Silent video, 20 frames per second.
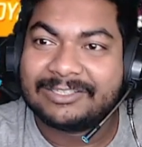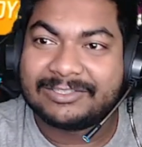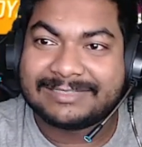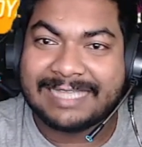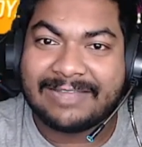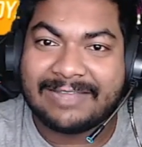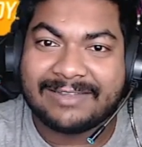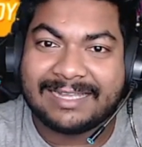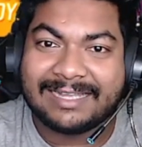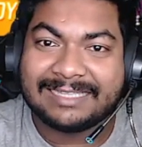
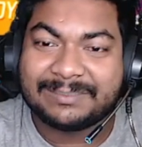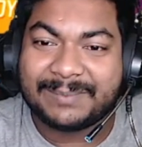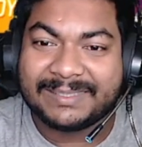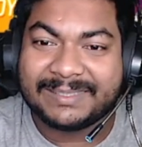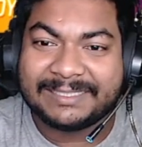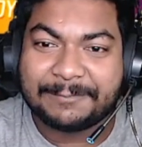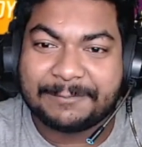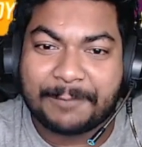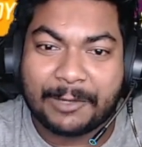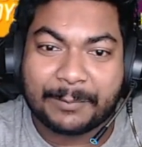যাই হোক গ্যাস
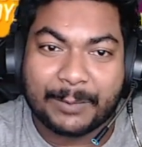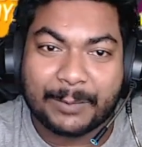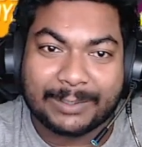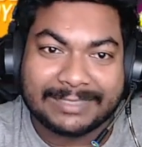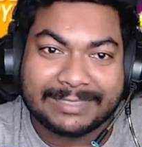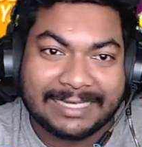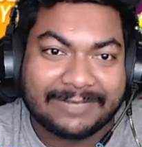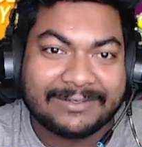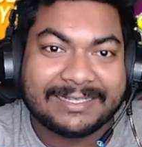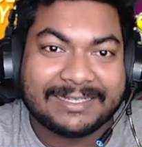বেশি পক পক
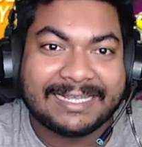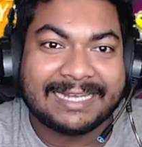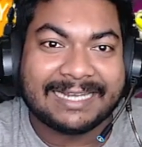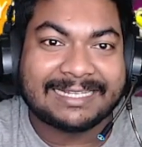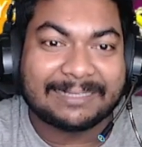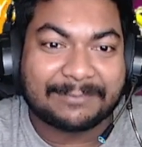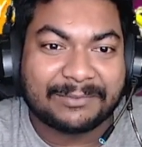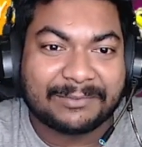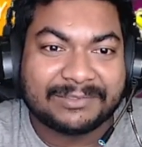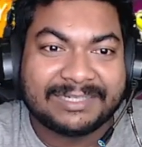না গাড়ি
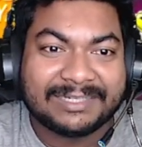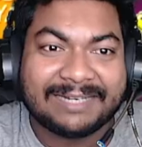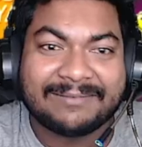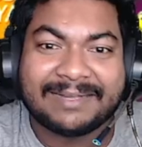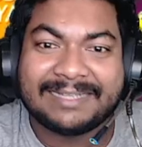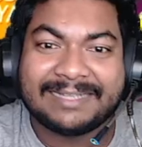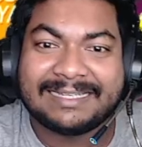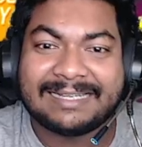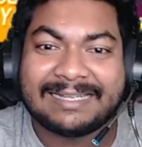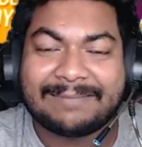না ফোন দিলাম
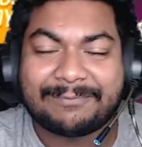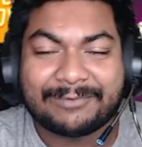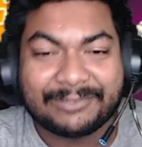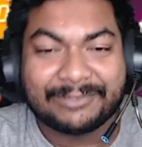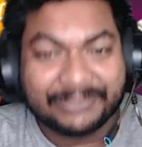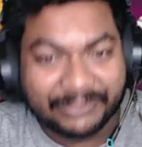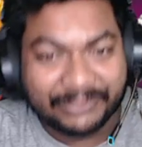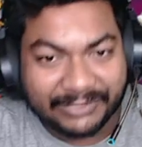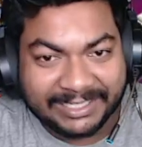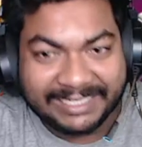না ফোন
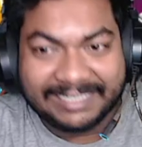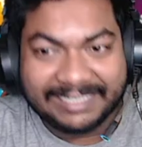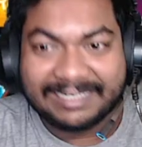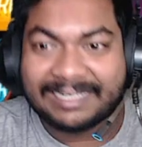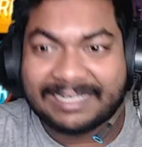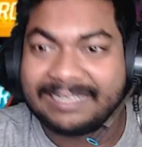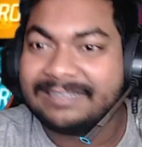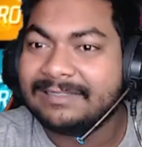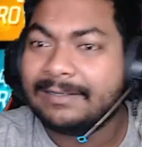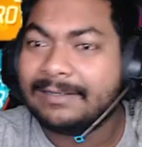ধরলি
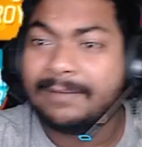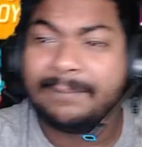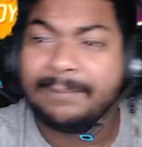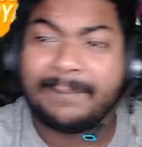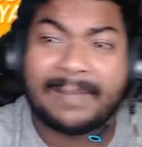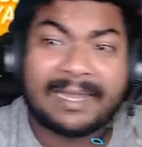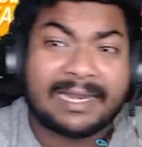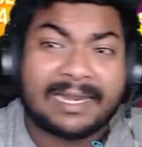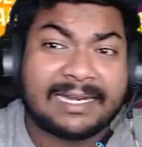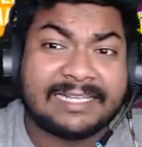না
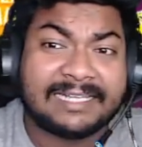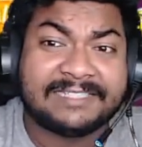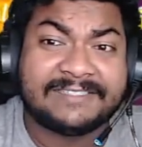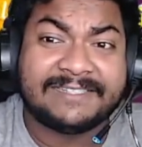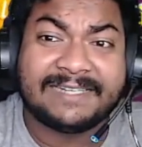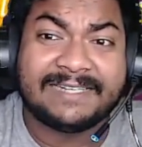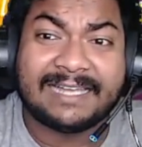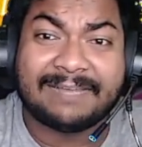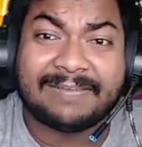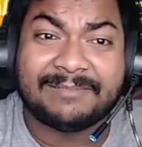প্যারা নাই
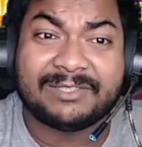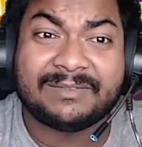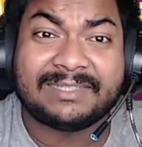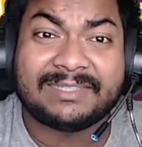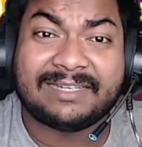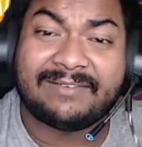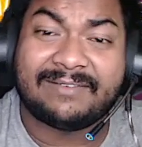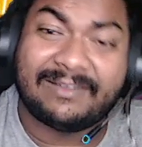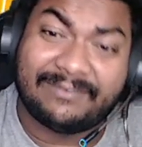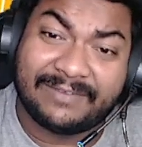চিল আমি
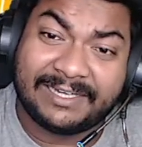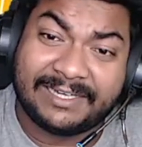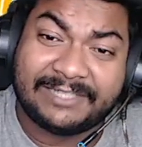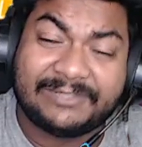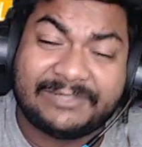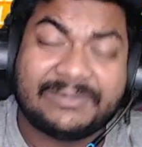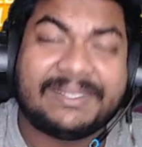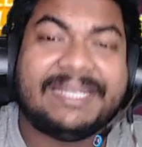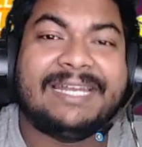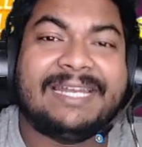তোমাদের ভাই ফাইট
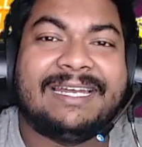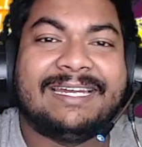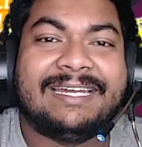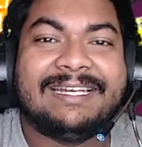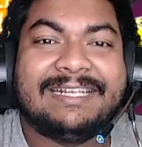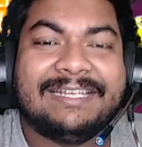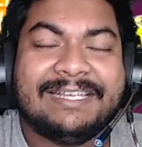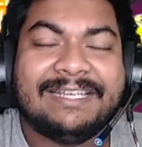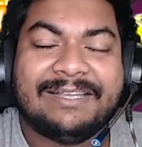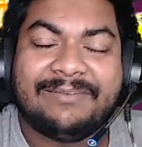টু কিল
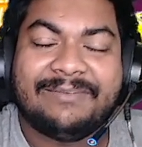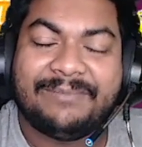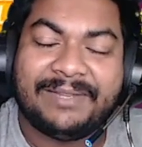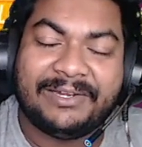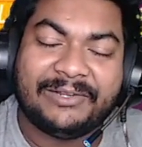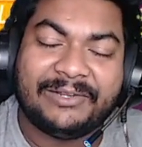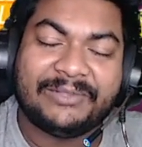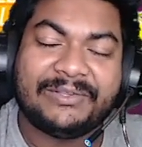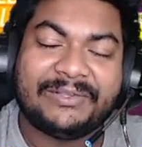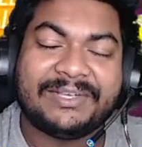
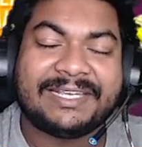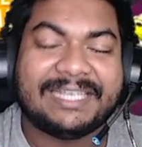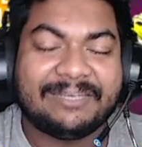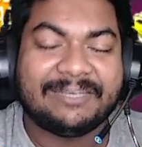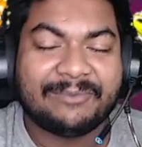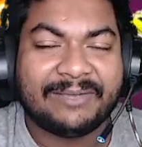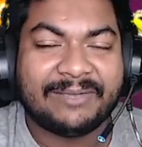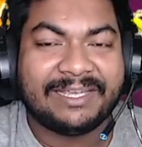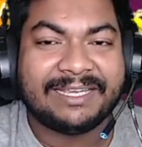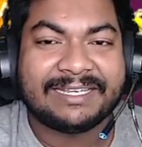ভিডিওতে
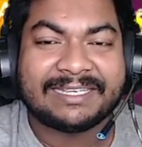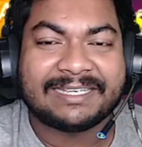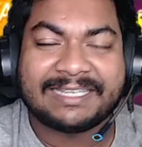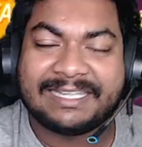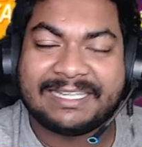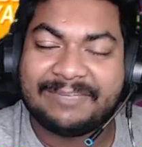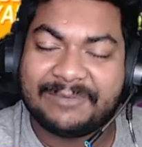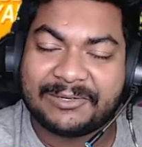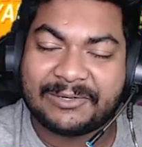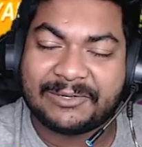গিভওয়ে
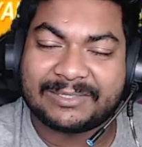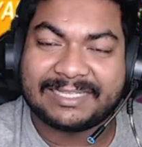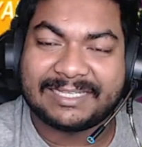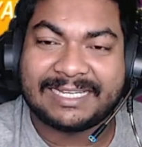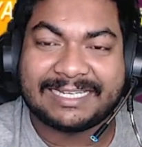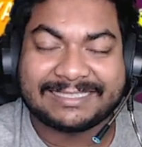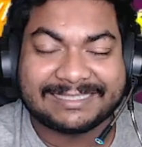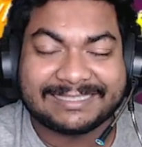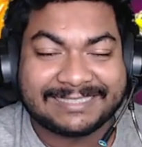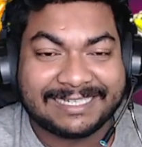গিভের
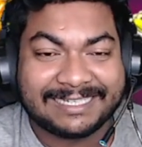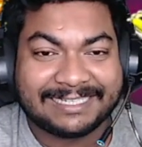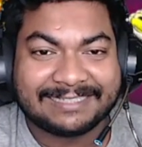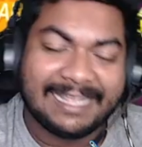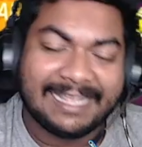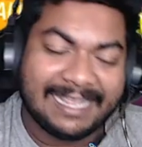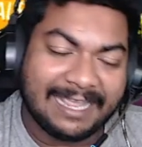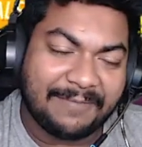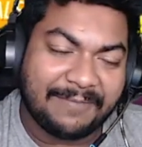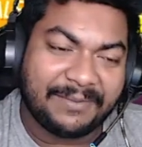কথায় আসা যাক
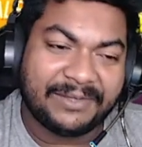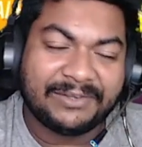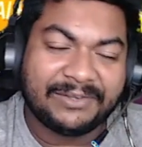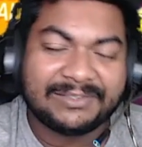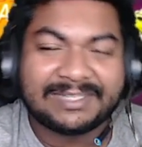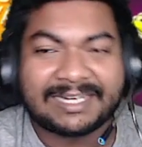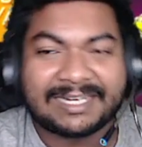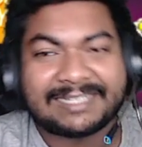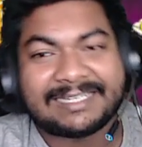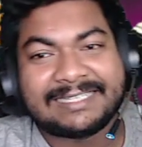এই ভিডিও
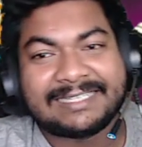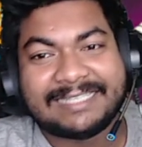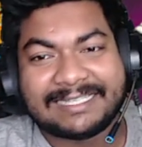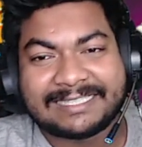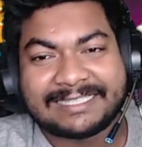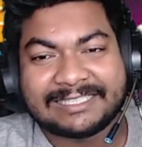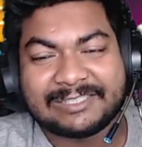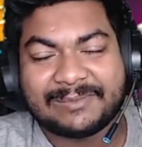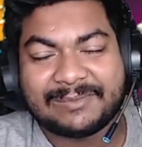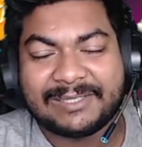যারা যারা
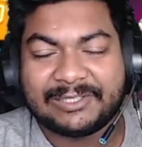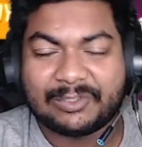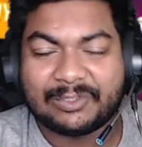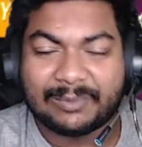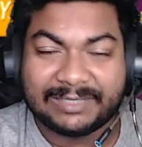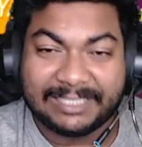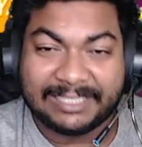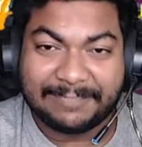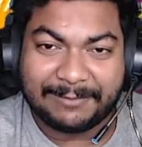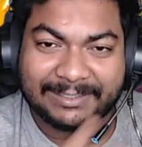দেখতেছো ভাই
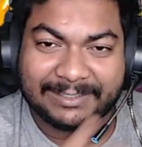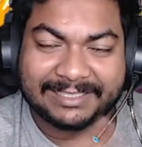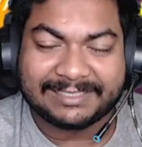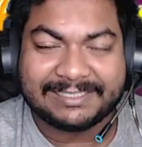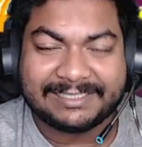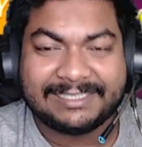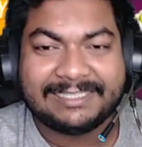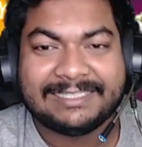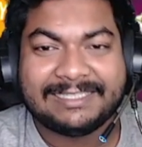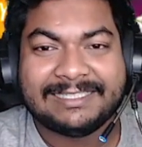তোমাদের
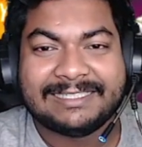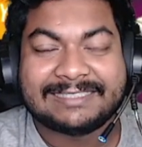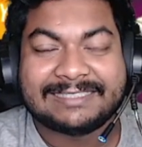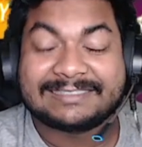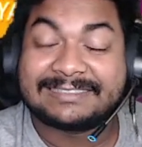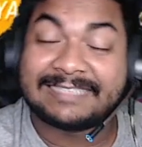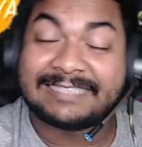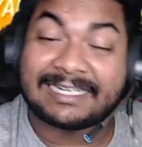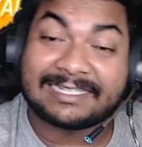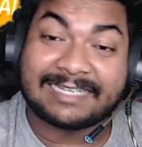বলতেছি
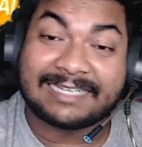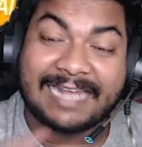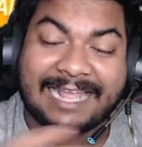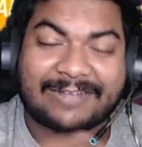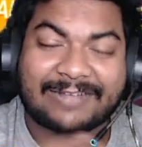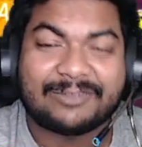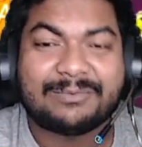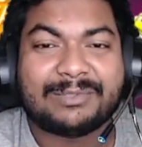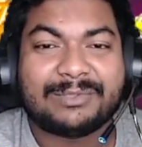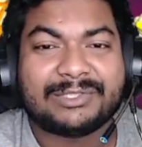যারা যারা
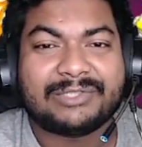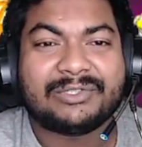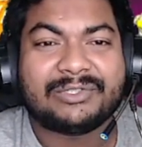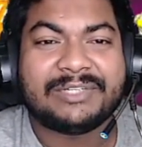এখন পর্যন্ত